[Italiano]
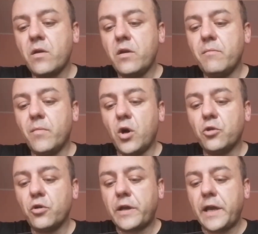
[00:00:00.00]
in
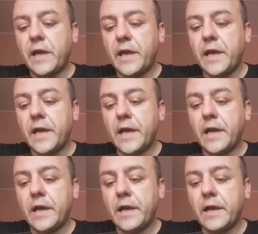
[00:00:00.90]
modo
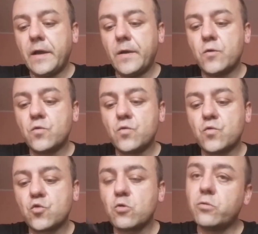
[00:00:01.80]
che
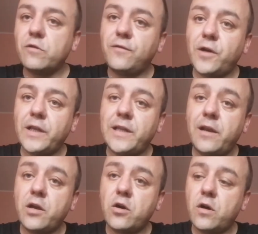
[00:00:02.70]
subito fuori
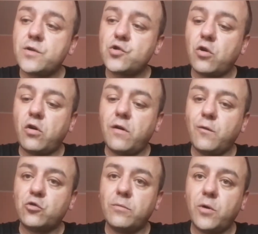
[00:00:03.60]
dal negozio ho
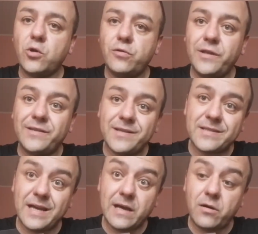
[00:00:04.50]
avuto modo di
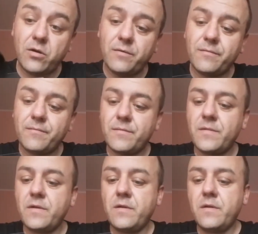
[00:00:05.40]
testarlo.
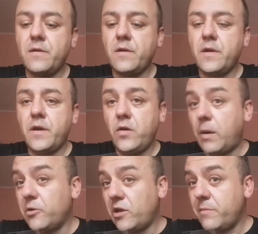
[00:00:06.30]
Io
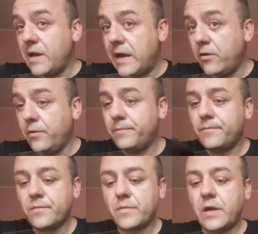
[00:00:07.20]
abito a
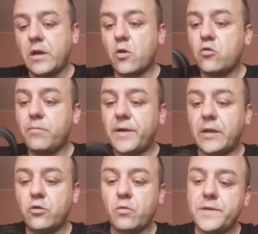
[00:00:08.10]
Milano, e ho
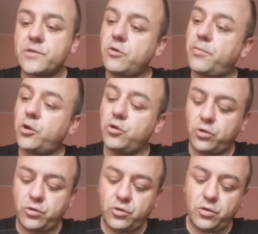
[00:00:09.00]
comprato questo
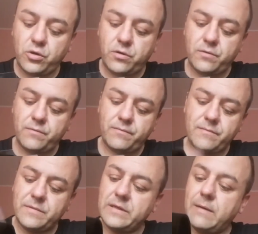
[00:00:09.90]
prodotto
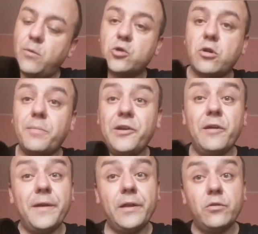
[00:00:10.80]
da Moto
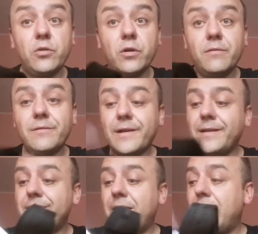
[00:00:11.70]
Abbigliamento
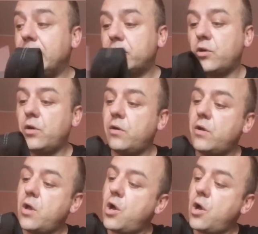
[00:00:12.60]
che tra l'altro